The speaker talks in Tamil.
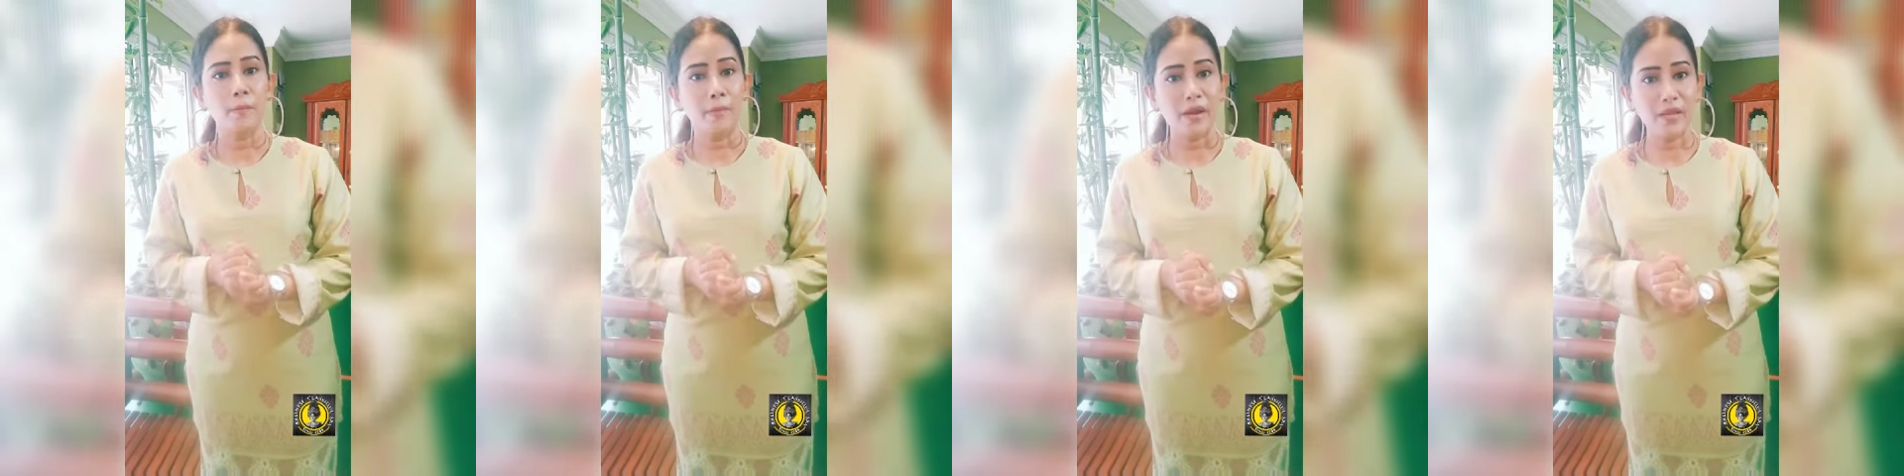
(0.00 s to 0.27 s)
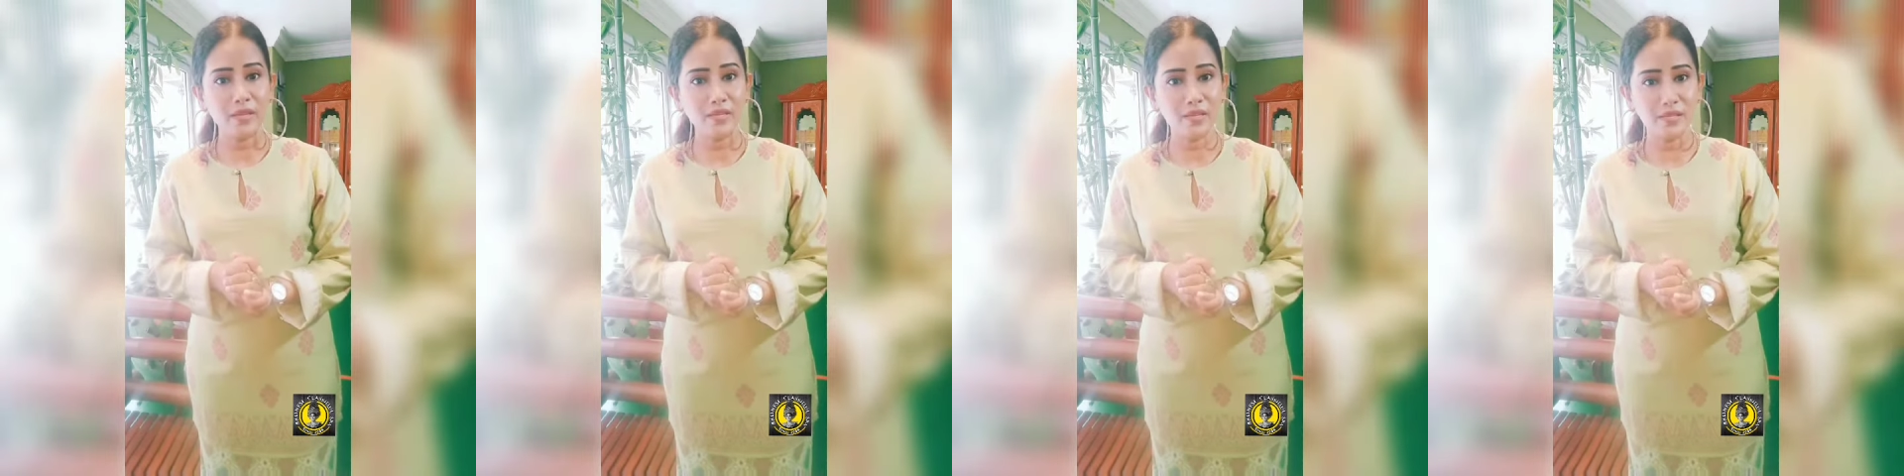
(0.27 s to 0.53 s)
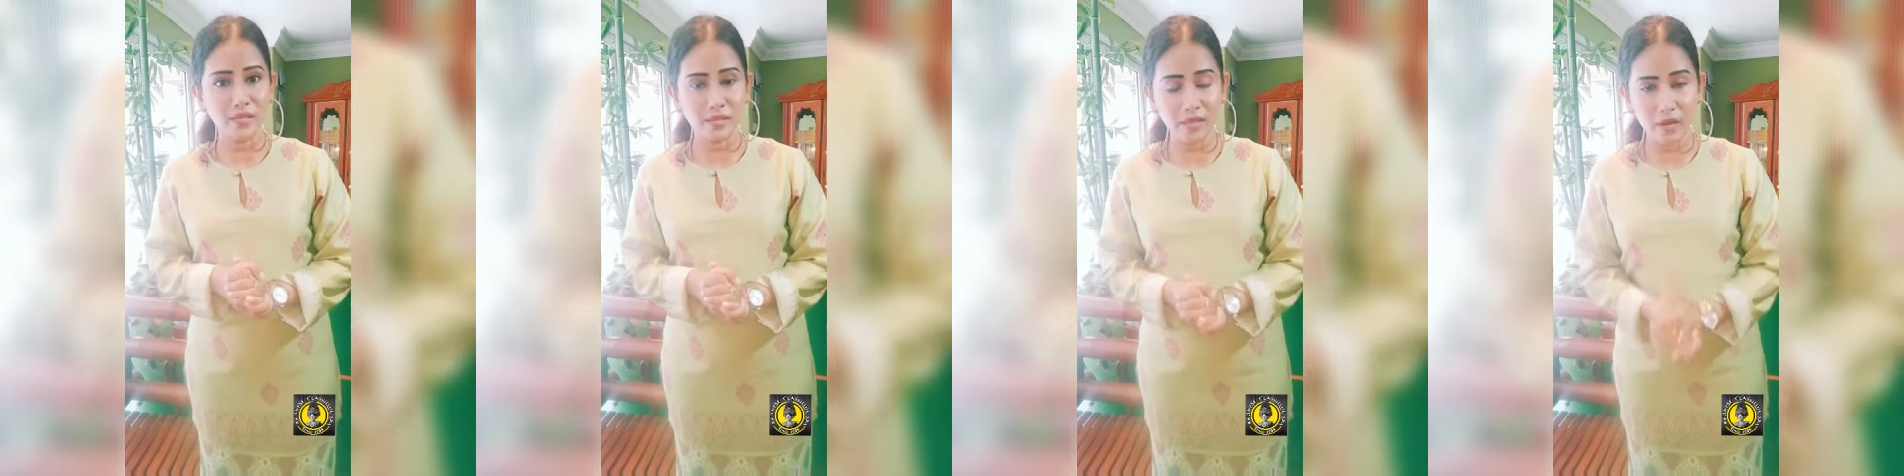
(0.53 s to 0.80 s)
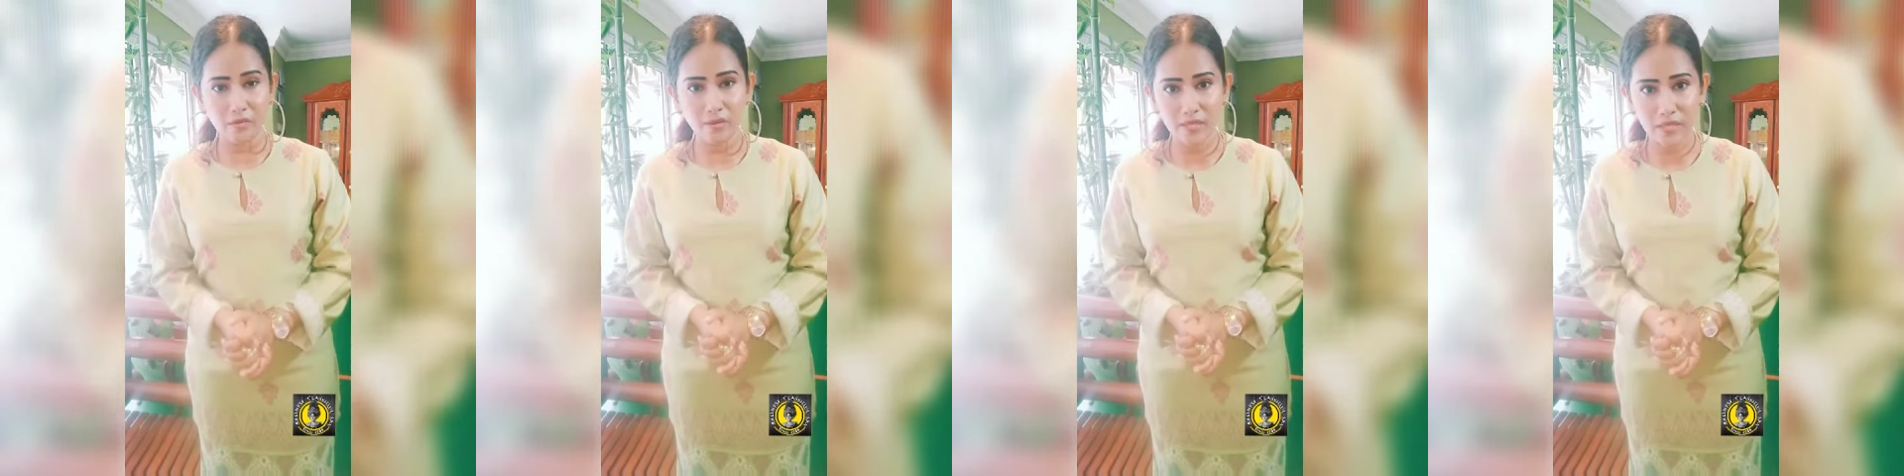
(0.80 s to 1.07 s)
மாய்
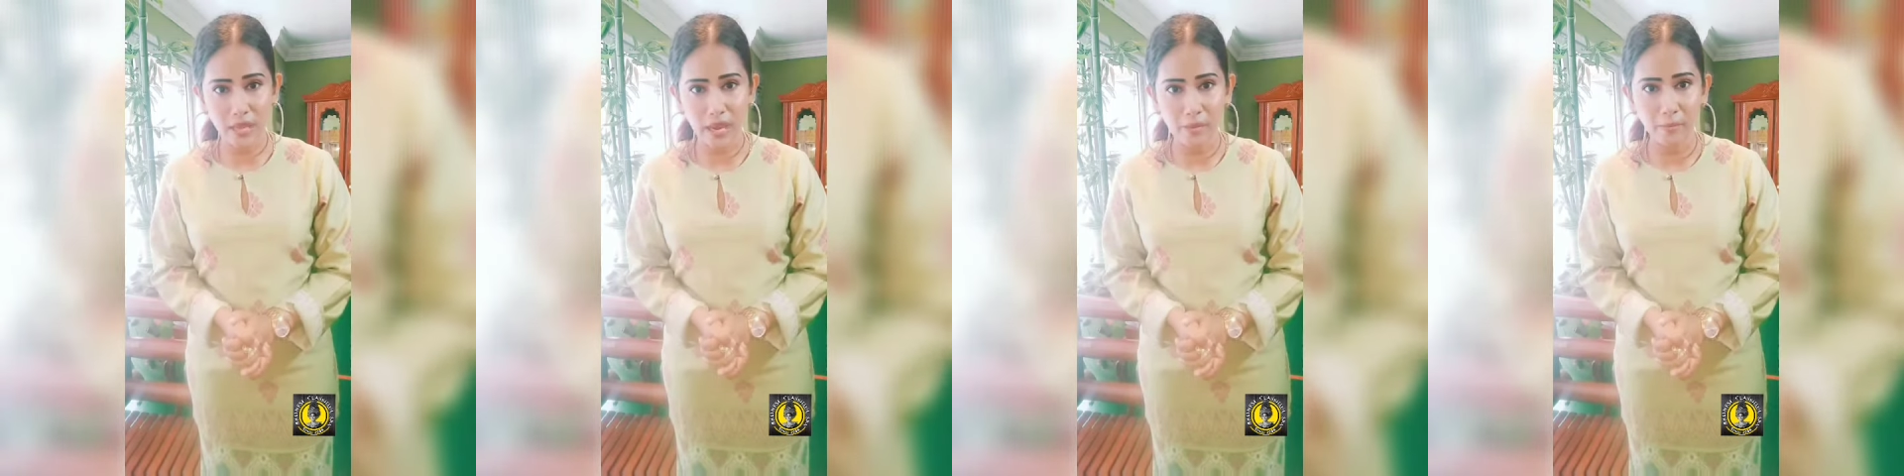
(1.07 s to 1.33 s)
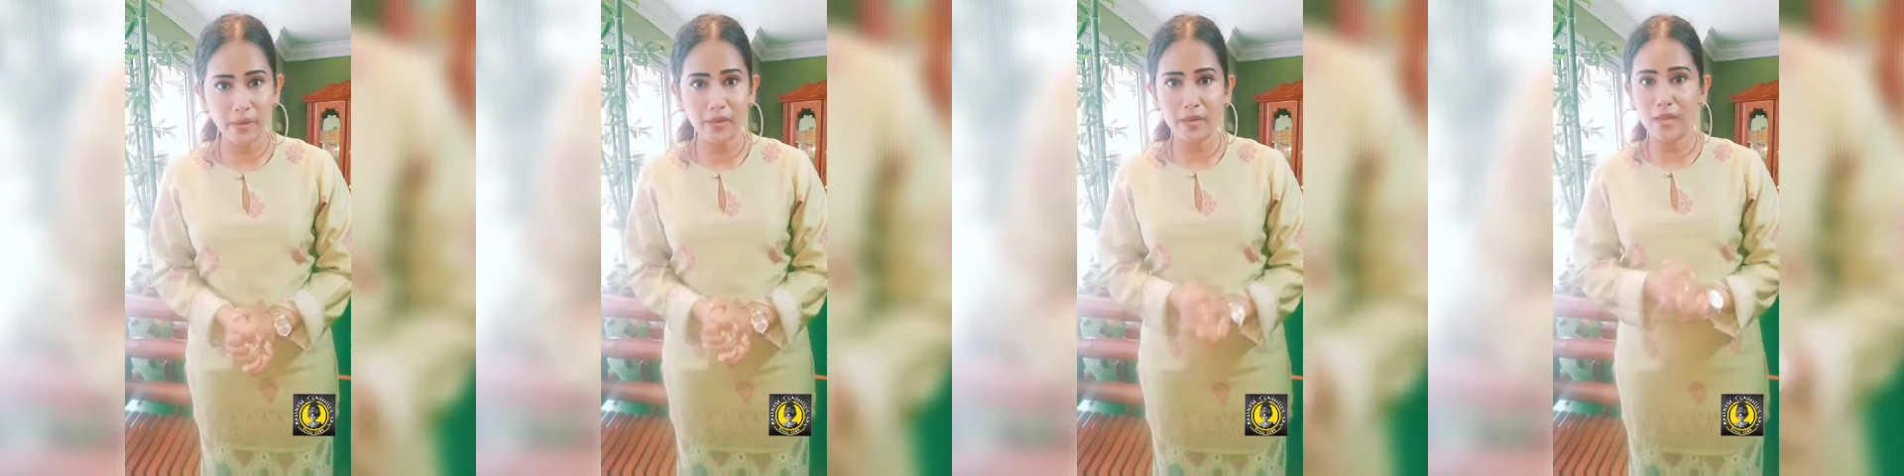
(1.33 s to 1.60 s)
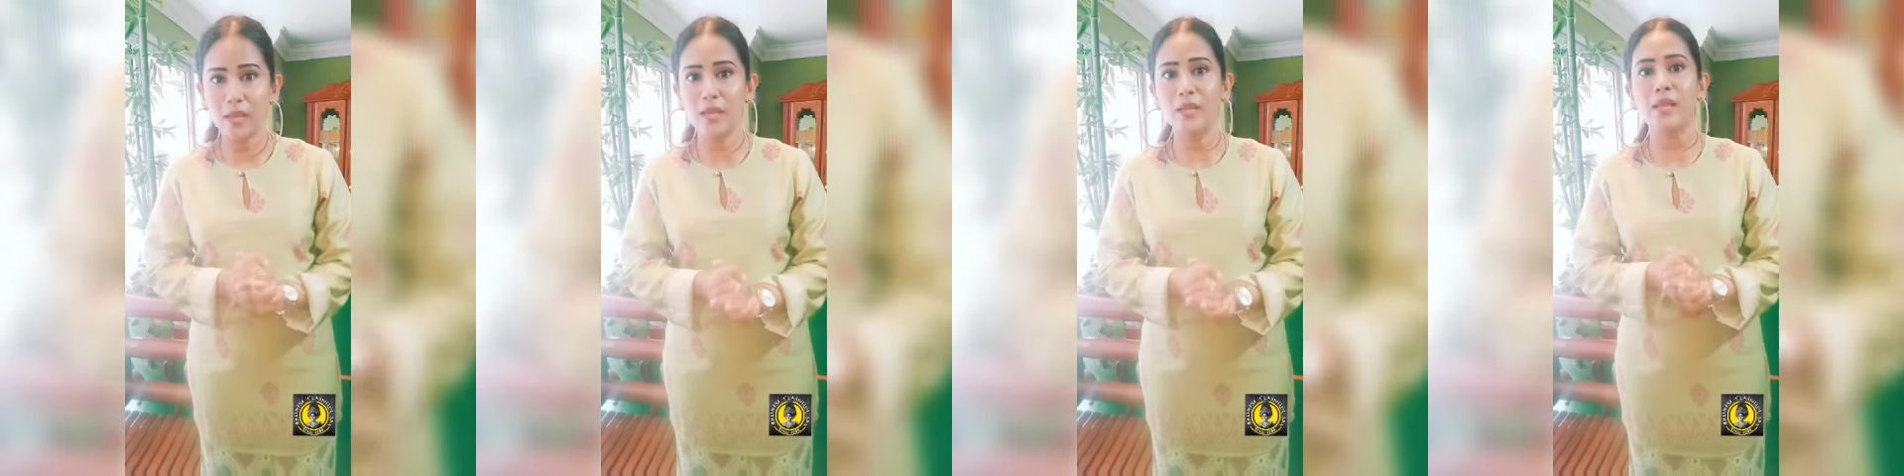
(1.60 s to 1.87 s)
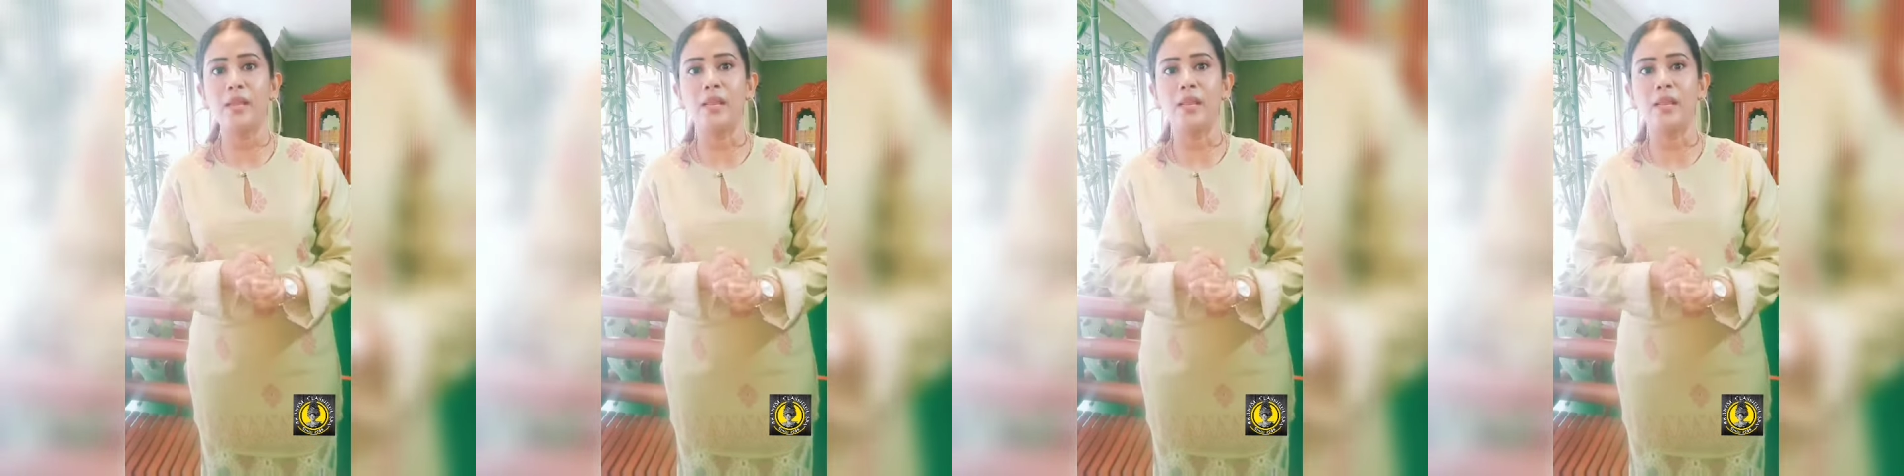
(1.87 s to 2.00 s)
சஜத்திராவை ஸ்கேன் பண்ணுங்கள்